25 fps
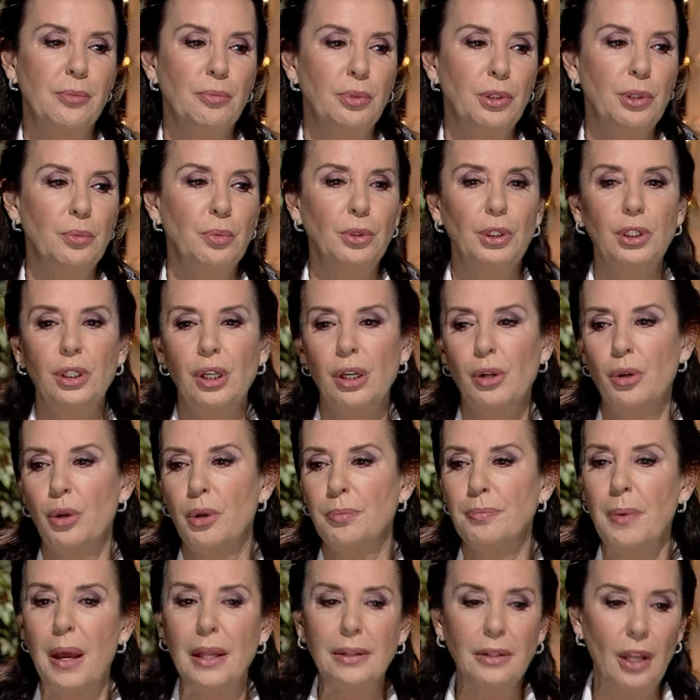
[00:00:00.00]
Bunu bunun içine koy-
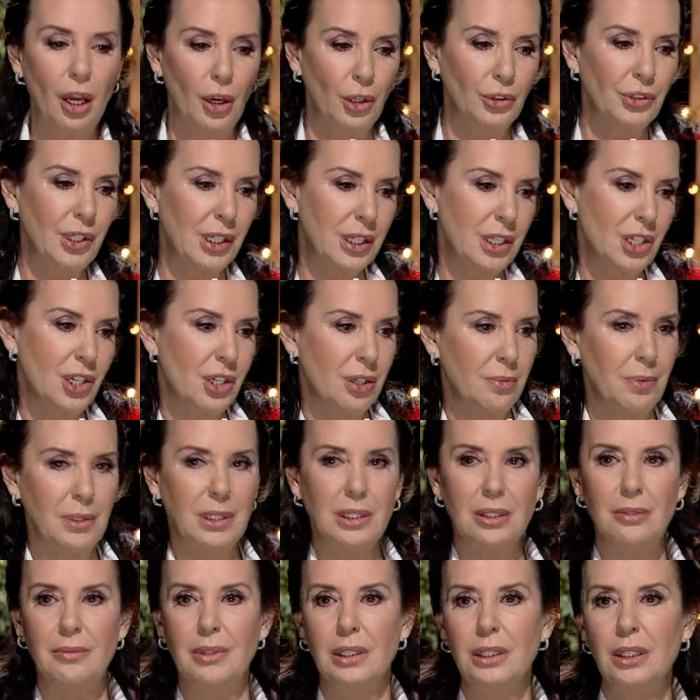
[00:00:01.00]
Ben daha öteki işi
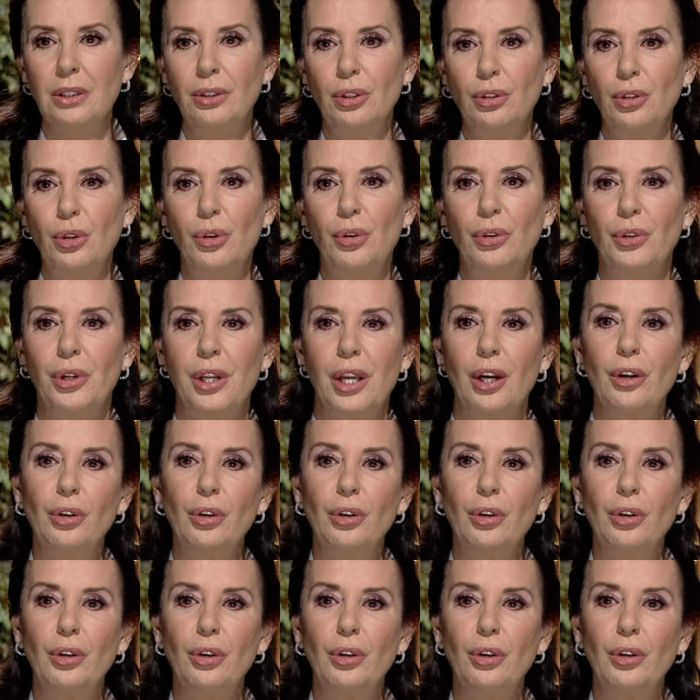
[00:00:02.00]
bitirmeden onu oraya,